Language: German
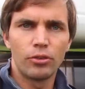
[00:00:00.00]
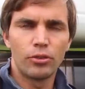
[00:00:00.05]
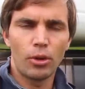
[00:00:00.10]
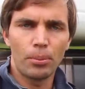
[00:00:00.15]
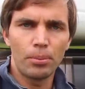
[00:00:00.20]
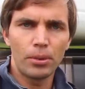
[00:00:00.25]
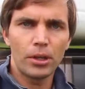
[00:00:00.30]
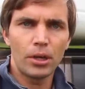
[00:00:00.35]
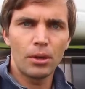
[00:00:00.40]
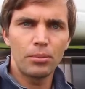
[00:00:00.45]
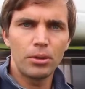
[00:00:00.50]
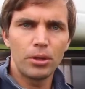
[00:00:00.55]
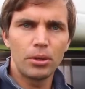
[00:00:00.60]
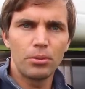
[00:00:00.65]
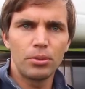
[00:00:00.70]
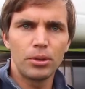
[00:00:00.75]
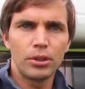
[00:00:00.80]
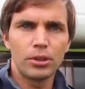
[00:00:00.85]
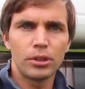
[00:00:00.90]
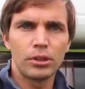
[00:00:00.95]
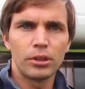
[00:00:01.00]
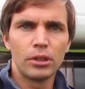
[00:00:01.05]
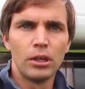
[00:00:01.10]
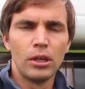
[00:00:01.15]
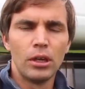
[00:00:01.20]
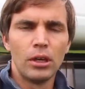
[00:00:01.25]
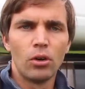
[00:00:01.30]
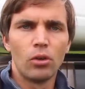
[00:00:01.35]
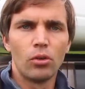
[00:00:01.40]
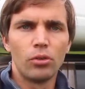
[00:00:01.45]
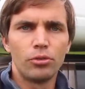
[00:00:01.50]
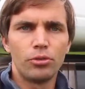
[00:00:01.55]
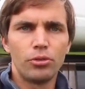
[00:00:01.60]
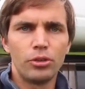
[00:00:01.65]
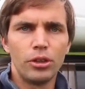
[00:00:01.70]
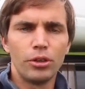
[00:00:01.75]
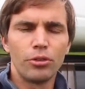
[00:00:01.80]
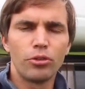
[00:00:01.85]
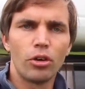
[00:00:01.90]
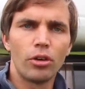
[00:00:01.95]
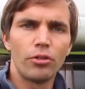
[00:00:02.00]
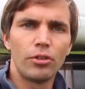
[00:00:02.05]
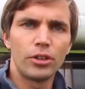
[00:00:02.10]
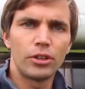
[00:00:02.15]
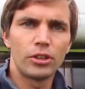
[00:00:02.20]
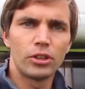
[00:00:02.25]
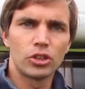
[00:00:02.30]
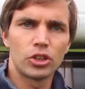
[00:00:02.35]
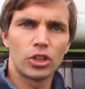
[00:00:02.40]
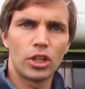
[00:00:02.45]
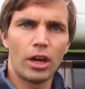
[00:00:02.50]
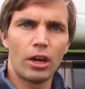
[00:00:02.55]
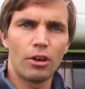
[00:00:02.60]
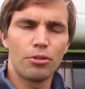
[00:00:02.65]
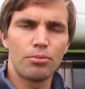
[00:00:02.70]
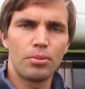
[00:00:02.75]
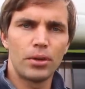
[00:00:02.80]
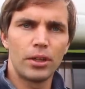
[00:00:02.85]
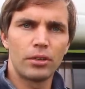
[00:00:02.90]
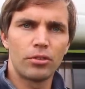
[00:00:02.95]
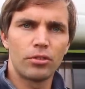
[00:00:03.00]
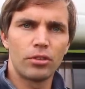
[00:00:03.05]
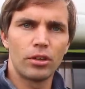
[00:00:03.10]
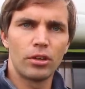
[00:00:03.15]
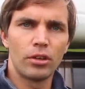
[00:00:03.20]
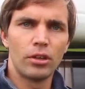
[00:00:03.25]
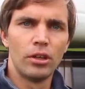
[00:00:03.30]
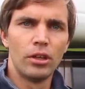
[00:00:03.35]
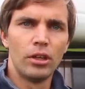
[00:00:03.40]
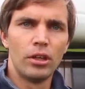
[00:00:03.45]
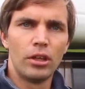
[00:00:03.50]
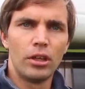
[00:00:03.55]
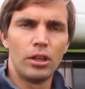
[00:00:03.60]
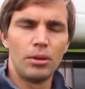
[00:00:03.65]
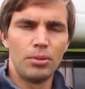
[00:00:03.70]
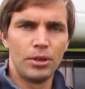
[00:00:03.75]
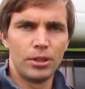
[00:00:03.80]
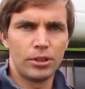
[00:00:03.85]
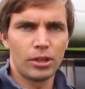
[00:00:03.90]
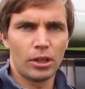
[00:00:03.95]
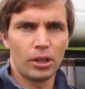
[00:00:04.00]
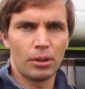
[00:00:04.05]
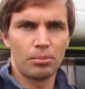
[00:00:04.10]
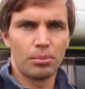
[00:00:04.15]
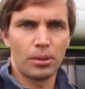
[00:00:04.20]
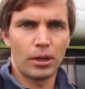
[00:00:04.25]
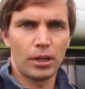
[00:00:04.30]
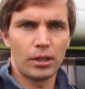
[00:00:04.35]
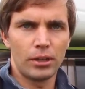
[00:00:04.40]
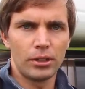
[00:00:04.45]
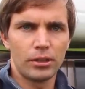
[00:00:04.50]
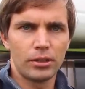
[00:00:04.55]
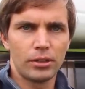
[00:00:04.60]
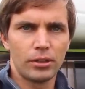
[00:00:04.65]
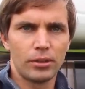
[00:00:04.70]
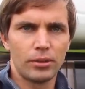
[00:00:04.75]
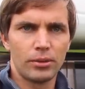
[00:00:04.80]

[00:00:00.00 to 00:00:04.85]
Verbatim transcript: Doppelkabine bietet und vier vollwertige Schlafplätze im hinteren Bereich.